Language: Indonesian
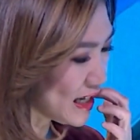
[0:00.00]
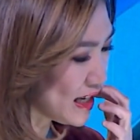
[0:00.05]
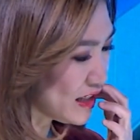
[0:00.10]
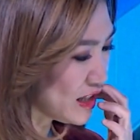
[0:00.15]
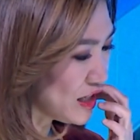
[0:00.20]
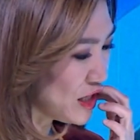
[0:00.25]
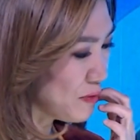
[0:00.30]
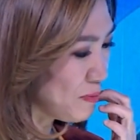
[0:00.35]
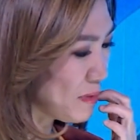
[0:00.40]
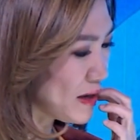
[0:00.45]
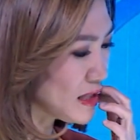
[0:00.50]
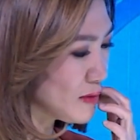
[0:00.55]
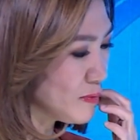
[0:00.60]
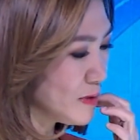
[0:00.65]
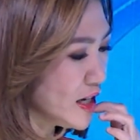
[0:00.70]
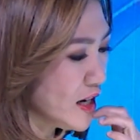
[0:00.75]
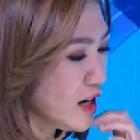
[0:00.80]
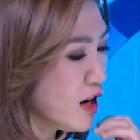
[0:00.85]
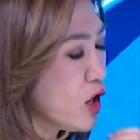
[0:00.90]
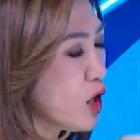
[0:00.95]
kita lihat ini Pak,
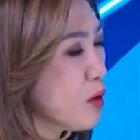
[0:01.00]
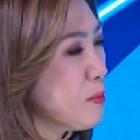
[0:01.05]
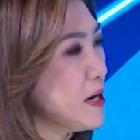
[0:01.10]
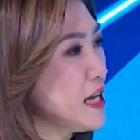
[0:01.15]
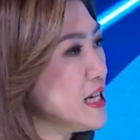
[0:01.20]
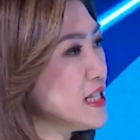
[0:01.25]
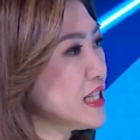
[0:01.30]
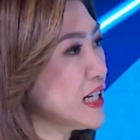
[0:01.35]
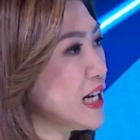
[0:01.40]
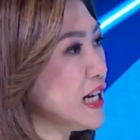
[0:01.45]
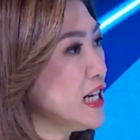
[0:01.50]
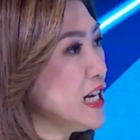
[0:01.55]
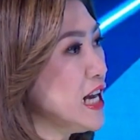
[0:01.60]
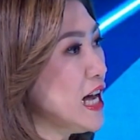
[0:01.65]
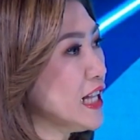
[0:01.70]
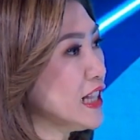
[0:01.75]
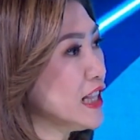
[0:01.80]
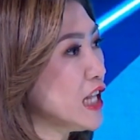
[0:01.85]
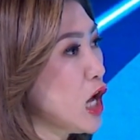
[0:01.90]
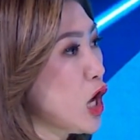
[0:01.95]
sebenarnya kalau
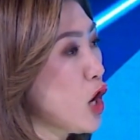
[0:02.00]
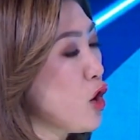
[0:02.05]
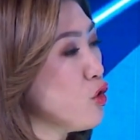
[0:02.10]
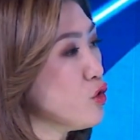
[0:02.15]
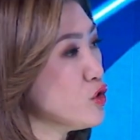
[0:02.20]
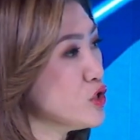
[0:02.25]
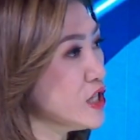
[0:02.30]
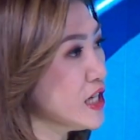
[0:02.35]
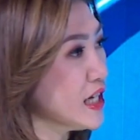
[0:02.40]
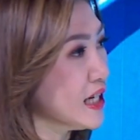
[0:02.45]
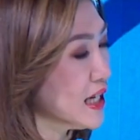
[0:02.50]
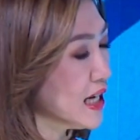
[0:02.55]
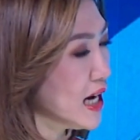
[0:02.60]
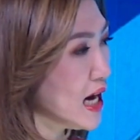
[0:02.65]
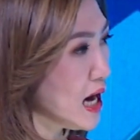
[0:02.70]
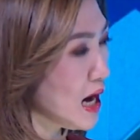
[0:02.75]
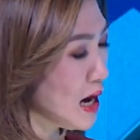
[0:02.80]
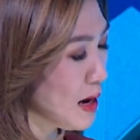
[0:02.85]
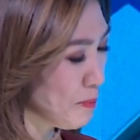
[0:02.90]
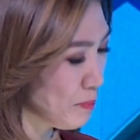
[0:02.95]
berdasarkan data OJK
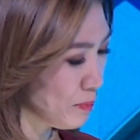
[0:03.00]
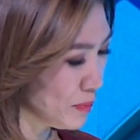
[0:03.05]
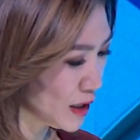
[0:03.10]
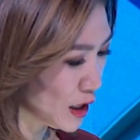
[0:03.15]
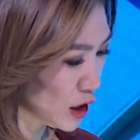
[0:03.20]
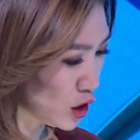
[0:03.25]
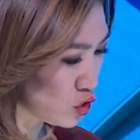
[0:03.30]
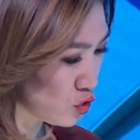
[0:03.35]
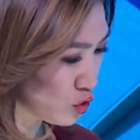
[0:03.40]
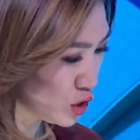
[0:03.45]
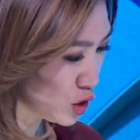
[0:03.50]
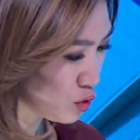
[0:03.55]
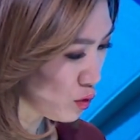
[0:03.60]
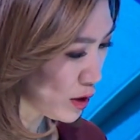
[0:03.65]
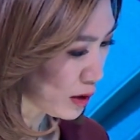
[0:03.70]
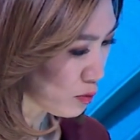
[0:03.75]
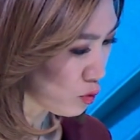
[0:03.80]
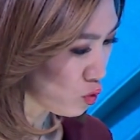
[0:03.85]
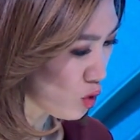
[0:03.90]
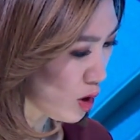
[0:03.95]
per Juni
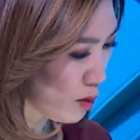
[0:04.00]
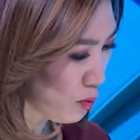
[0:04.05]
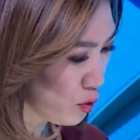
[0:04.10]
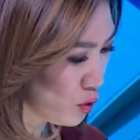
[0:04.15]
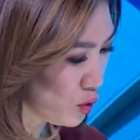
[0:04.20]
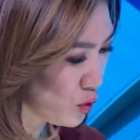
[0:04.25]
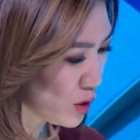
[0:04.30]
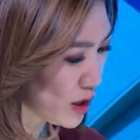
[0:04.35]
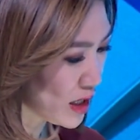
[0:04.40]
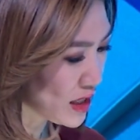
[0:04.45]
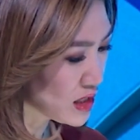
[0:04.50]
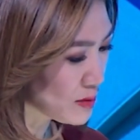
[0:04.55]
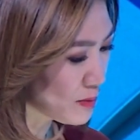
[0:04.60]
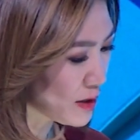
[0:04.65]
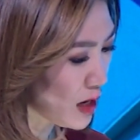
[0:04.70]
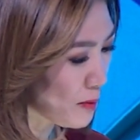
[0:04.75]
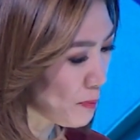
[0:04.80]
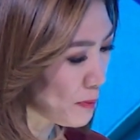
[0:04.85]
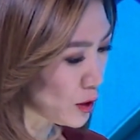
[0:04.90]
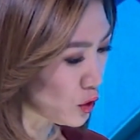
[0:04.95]
2020 kan
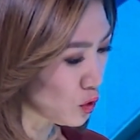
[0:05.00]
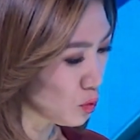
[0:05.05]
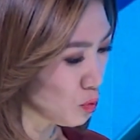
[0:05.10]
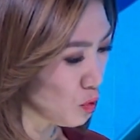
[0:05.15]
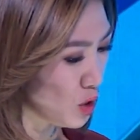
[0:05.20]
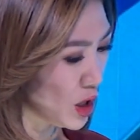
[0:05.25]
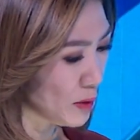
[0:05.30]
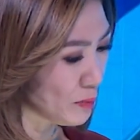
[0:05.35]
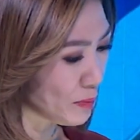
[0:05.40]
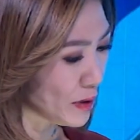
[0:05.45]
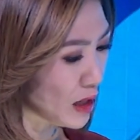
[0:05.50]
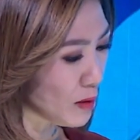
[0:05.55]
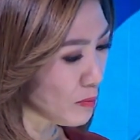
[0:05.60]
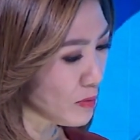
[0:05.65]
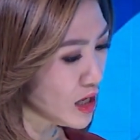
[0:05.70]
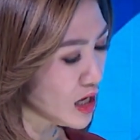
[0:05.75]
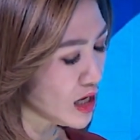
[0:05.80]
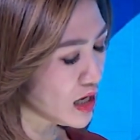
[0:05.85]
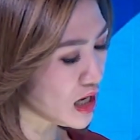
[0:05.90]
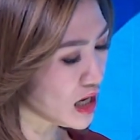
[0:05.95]
sebenarnya pertumbuhan
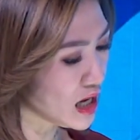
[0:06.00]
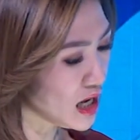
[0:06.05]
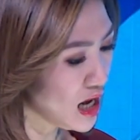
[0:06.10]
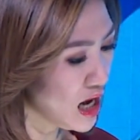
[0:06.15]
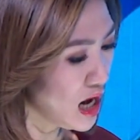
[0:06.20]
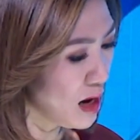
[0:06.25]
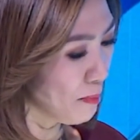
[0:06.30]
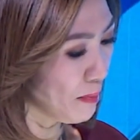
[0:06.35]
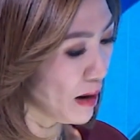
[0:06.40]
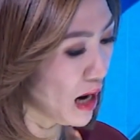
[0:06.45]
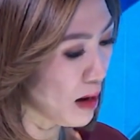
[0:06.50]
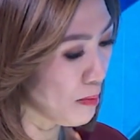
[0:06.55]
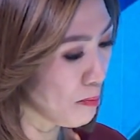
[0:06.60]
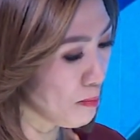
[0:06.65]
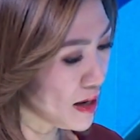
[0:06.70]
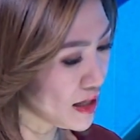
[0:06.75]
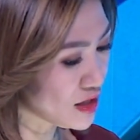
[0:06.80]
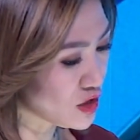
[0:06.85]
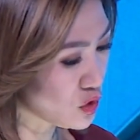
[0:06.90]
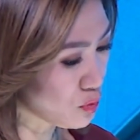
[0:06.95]
premi ini
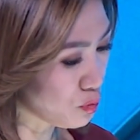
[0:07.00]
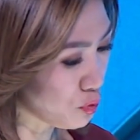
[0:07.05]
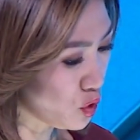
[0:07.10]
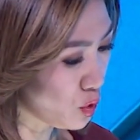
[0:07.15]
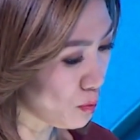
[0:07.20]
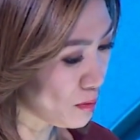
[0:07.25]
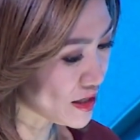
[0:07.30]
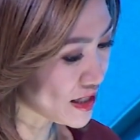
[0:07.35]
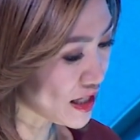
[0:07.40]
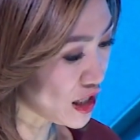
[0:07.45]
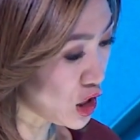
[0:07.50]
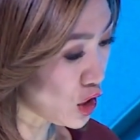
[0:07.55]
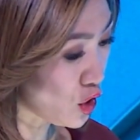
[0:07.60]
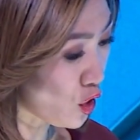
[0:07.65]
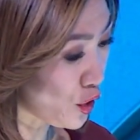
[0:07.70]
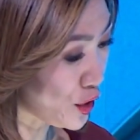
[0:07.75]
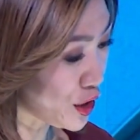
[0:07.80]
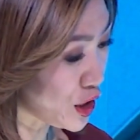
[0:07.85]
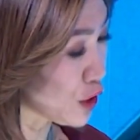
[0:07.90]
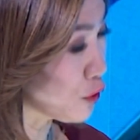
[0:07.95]
melambat 10%
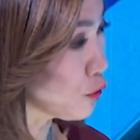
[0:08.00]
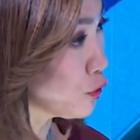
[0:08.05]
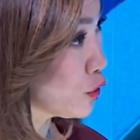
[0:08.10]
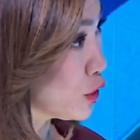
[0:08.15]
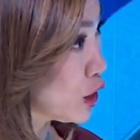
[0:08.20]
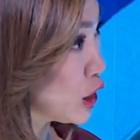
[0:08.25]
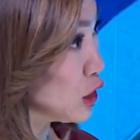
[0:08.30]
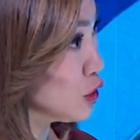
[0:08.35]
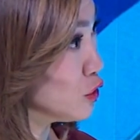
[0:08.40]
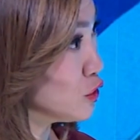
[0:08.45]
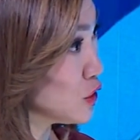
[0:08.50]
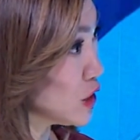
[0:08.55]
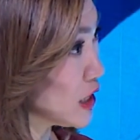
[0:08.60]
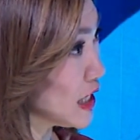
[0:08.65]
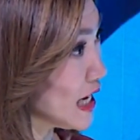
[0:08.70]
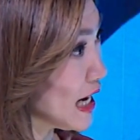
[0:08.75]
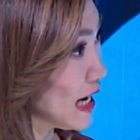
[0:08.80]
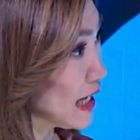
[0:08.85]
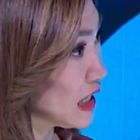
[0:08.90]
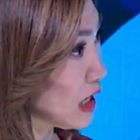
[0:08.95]
year on year untuk
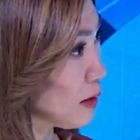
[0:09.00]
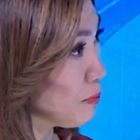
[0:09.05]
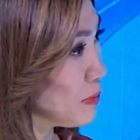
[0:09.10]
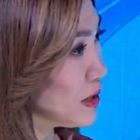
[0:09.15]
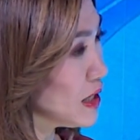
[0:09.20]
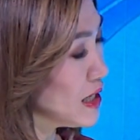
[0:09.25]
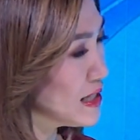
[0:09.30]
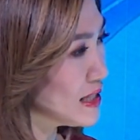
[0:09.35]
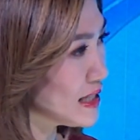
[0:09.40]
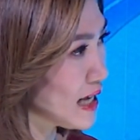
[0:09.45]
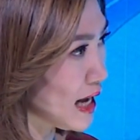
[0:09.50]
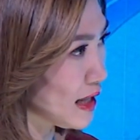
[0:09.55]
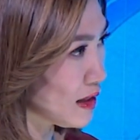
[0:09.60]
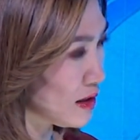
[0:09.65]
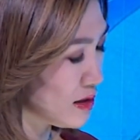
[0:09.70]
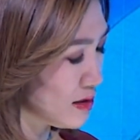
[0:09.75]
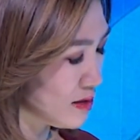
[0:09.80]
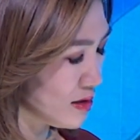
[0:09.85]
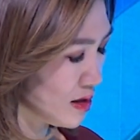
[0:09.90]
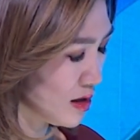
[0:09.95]
industri ya, tapi di
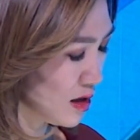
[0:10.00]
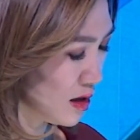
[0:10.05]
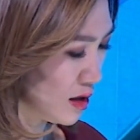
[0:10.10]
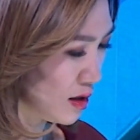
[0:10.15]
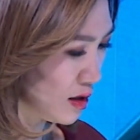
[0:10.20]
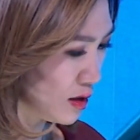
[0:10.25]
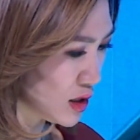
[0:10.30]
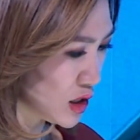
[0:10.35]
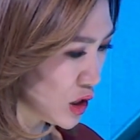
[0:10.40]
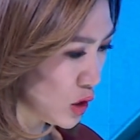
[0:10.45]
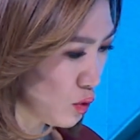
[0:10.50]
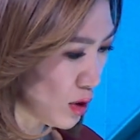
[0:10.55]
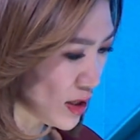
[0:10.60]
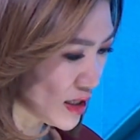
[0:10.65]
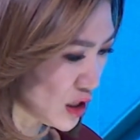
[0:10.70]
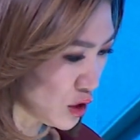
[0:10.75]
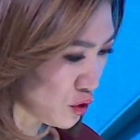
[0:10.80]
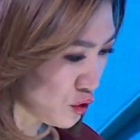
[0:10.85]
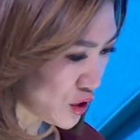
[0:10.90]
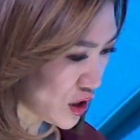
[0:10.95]
saat uh,
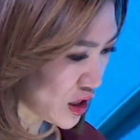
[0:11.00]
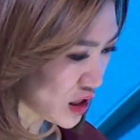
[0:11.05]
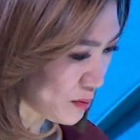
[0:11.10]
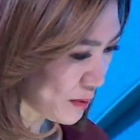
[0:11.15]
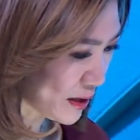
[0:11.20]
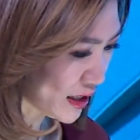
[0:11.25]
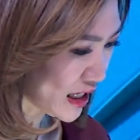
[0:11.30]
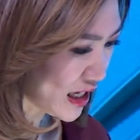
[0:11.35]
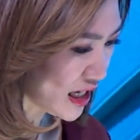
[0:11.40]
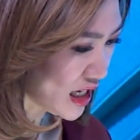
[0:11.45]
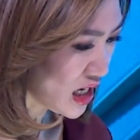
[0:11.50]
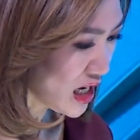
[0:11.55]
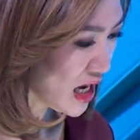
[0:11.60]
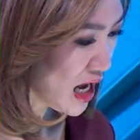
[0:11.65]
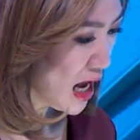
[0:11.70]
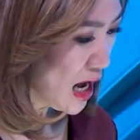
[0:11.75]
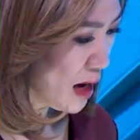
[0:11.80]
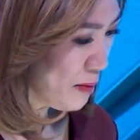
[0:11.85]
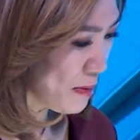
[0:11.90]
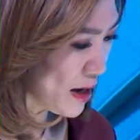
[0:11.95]
situasi industri seperti ini,
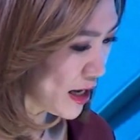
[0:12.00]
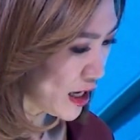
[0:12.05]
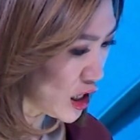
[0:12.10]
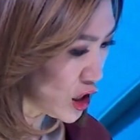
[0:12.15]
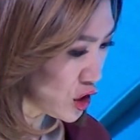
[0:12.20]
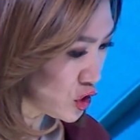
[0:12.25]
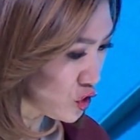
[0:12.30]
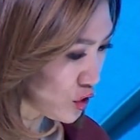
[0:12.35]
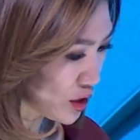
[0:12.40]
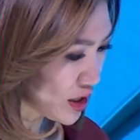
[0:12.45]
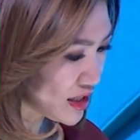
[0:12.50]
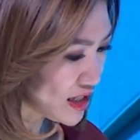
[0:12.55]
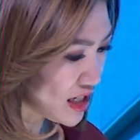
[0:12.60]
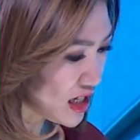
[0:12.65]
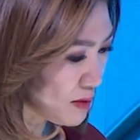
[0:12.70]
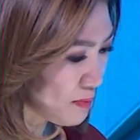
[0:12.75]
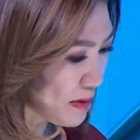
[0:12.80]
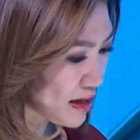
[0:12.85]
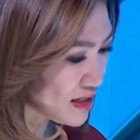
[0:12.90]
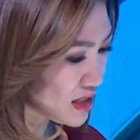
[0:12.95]
BRI Insurance
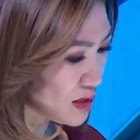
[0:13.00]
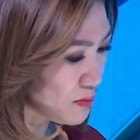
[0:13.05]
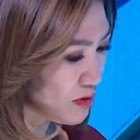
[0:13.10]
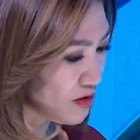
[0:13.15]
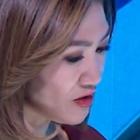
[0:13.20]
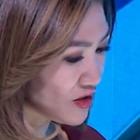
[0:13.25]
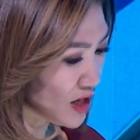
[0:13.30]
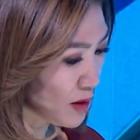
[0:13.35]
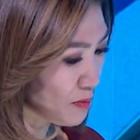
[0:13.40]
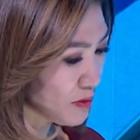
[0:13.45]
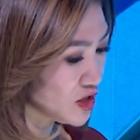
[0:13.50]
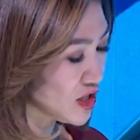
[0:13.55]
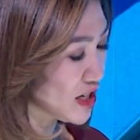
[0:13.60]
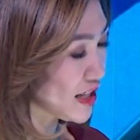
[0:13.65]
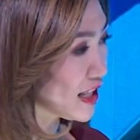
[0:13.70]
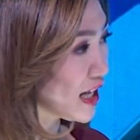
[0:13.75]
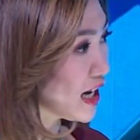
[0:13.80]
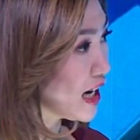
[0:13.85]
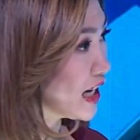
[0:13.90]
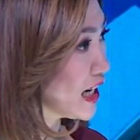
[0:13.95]
ini masih bisa
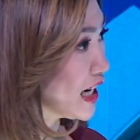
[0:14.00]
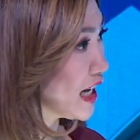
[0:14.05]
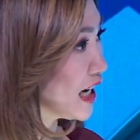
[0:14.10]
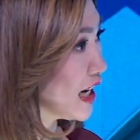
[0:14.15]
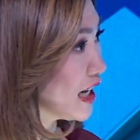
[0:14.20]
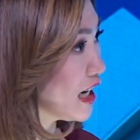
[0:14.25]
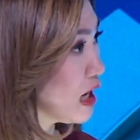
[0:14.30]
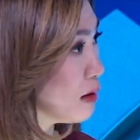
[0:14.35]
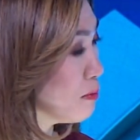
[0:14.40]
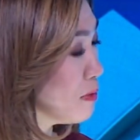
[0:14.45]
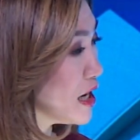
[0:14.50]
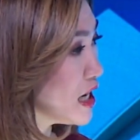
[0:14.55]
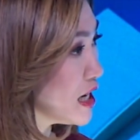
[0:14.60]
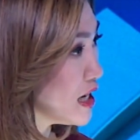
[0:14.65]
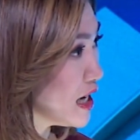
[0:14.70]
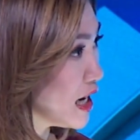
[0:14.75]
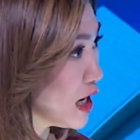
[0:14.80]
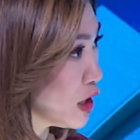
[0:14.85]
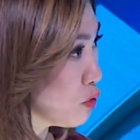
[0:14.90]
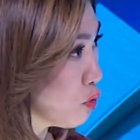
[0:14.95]
mencetak kenaikan laba
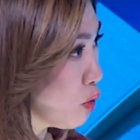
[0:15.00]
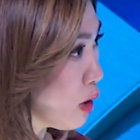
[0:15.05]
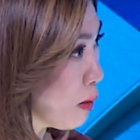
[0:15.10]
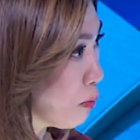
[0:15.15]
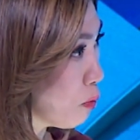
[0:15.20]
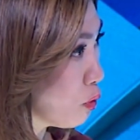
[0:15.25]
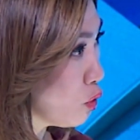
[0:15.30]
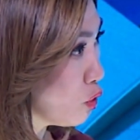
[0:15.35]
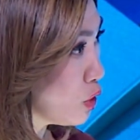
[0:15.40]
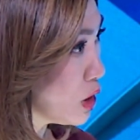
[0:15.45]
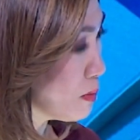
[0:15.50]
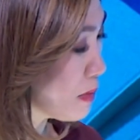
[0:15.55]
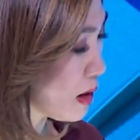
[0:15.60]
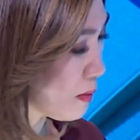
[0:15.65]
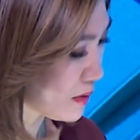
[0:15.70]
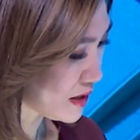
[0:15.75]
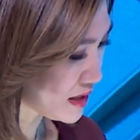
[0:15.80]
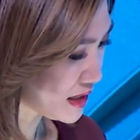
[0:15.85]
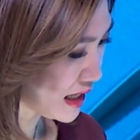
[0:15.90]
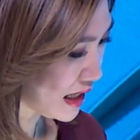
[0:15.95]
hingga 25
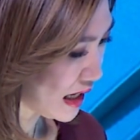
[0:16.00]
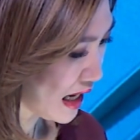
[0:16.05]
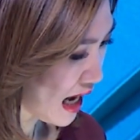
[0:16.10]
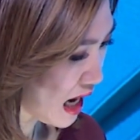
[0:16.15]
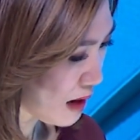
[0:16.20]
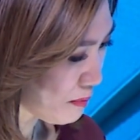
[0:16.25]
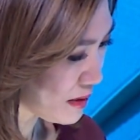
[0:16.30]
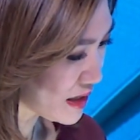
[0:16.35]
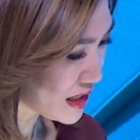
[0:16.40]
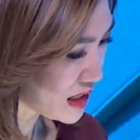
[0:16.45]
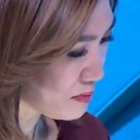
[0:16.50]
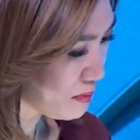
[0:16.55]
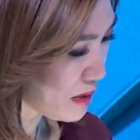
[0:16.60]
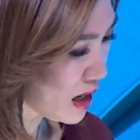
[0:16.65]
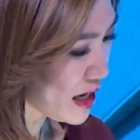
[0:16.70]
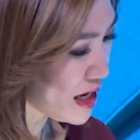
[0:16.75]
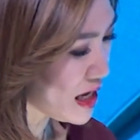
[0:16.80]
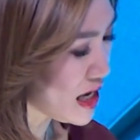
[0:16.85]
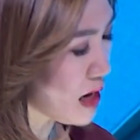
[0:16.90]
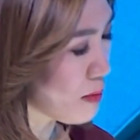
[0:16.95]
ya. persen. Nah, apa sih
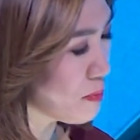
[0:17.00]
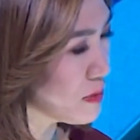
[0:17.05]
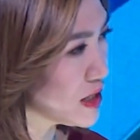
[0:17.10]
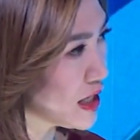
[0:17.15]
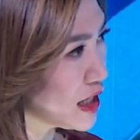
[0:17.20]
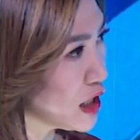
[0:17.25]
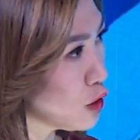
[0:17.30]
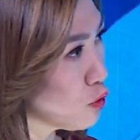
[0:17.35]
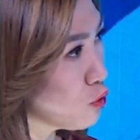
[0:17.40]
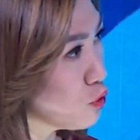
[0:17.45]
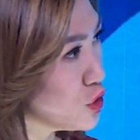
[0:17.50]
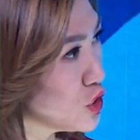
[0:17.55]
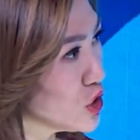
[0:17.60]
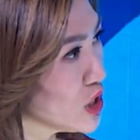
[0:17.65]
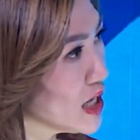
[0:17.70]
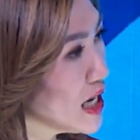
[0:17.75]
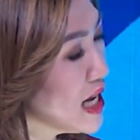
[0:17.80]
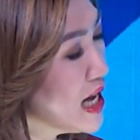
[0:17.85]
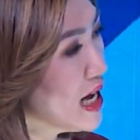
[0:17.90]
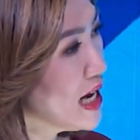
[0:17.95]
Pak yang menjadi
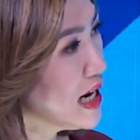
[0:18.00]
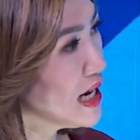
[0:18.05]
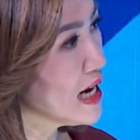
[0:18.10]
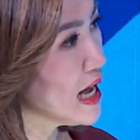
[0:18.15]
kunci